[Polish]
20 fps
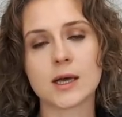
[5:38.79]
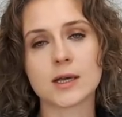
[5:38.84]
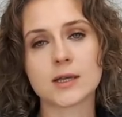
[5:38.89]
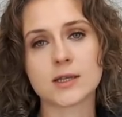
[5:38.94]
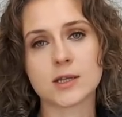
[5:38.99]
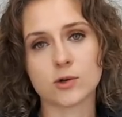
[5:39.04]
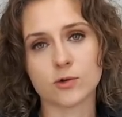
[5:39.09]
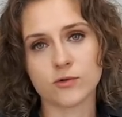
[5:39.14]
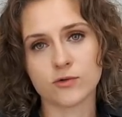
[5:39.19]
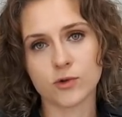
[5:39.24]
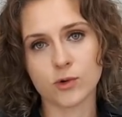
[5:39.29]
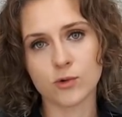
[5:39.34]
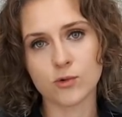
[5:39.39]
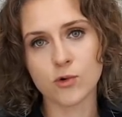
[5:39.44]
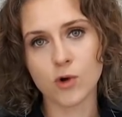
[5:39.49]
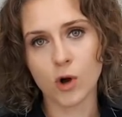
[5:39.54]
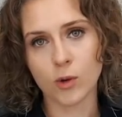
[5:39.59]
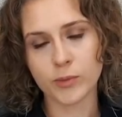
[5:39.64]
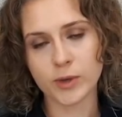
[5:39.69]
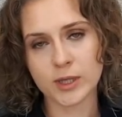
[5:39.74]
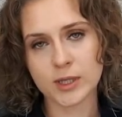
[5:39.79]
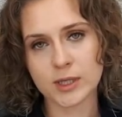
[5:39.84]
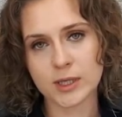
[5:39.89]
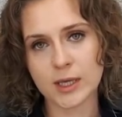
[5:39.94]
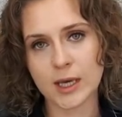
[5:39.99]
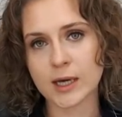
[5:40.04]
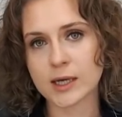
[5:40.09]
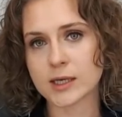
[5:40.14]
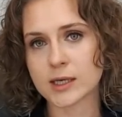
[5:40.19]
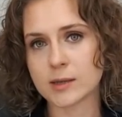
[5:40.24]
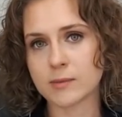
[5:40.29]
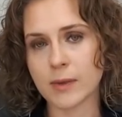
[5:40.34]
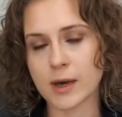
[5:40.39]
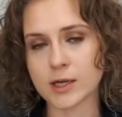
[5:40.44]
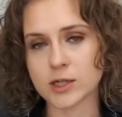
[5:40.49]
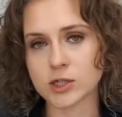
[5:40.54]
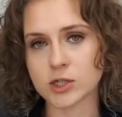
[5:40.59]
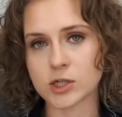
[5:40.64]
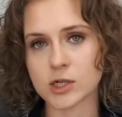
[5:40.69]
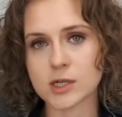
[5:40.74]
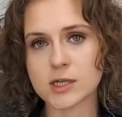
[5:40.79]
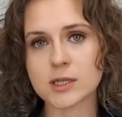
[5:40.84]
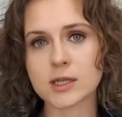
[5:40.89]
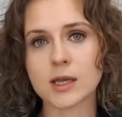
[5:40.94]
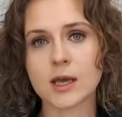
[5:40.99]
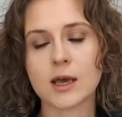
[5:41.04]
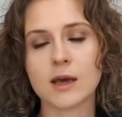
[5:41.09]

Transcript: zarówno u kobiet, jak i mężczyzn.